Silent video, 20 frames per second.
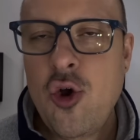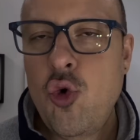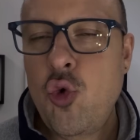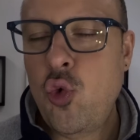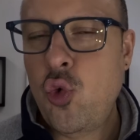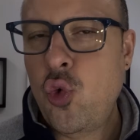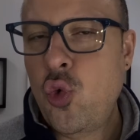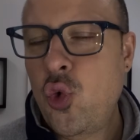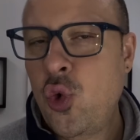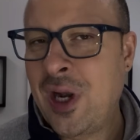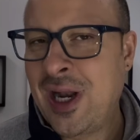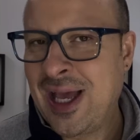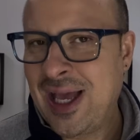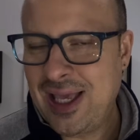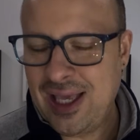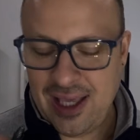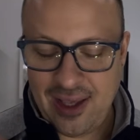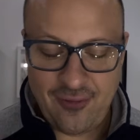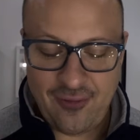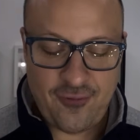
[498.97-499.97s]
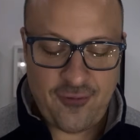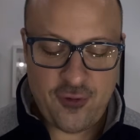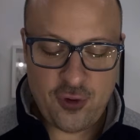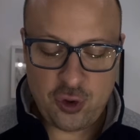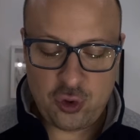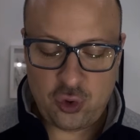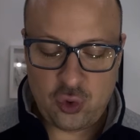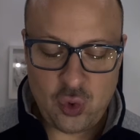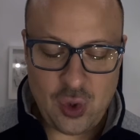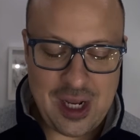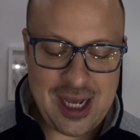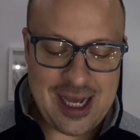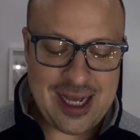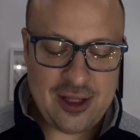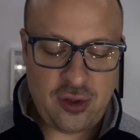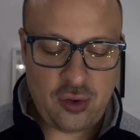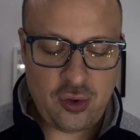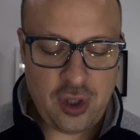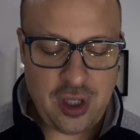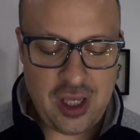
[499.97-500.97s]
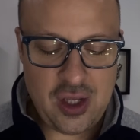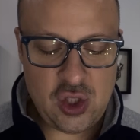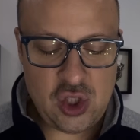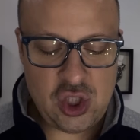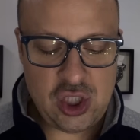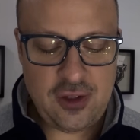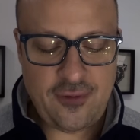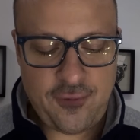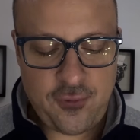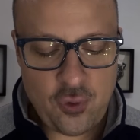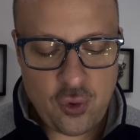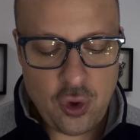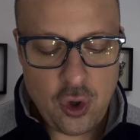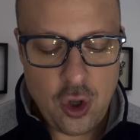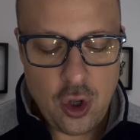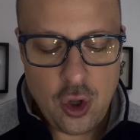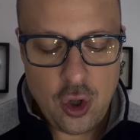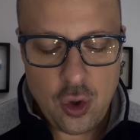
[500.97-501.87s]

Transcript: un infortunato e ci fu